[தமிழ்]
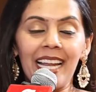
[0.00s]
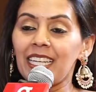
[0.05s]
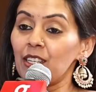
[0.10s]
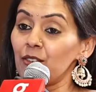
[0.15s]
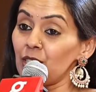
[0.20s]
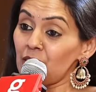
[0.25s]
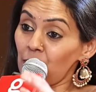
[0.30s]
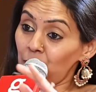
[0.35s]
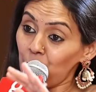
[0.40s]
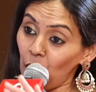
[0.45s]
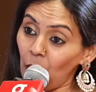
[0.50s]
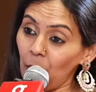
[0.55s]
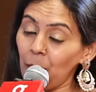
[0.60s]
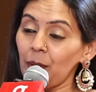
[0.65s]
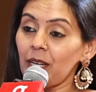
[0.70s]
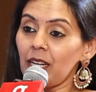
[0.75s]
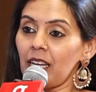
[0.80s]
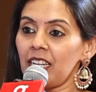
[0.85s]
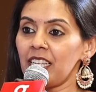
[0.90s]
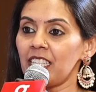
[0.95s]
அண்ட் இட் வாஸ் அ
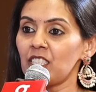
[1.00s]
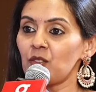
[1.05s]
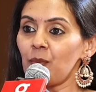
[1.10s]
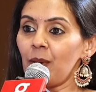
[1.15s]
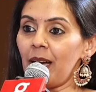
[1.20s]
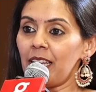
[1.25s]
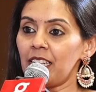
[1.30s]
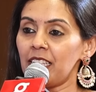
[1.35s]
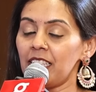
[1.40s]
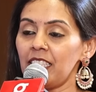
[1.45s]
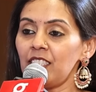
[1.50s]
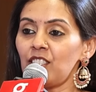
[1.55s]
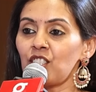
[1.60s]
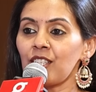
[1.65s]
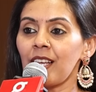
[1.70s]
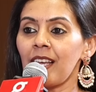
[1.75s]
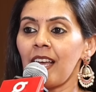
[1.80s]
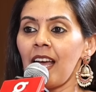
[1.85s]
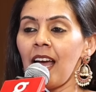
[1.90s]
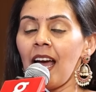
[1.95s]
ப்ராப்பர் அரேஞ்ச் மேரேஜ்
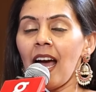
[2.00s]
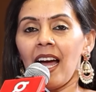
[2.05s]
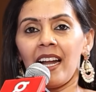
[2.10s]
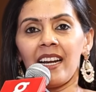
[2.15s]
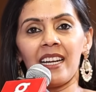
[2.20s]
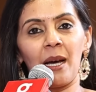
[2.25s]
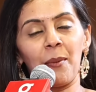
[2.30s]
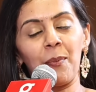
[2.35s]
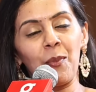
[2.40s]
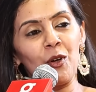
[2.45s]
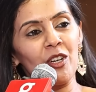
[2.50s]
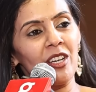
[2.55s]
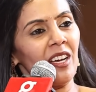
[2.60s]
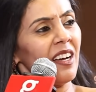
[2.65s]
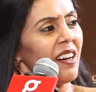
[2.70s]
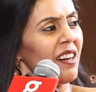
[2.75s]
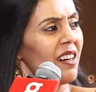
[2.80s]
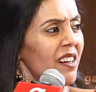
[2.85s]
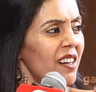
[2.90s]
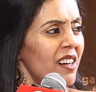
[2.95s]
மேரேஜ் அண்ட்
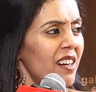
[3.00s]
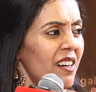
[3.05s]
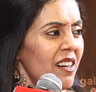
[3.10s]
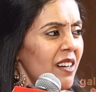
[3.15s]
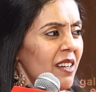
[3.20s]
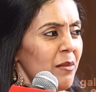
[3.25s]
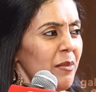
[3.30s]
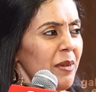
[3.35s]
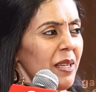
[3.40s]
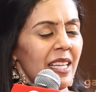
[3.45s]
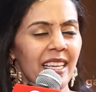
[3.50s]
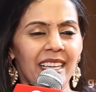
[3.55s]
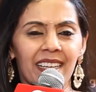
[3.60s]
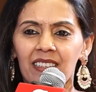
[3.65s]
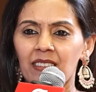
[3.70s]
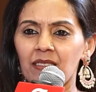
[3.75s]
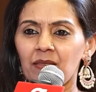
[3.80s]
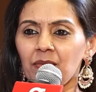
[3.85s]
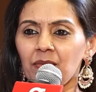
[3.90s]
அப்போலாம் பி லைக்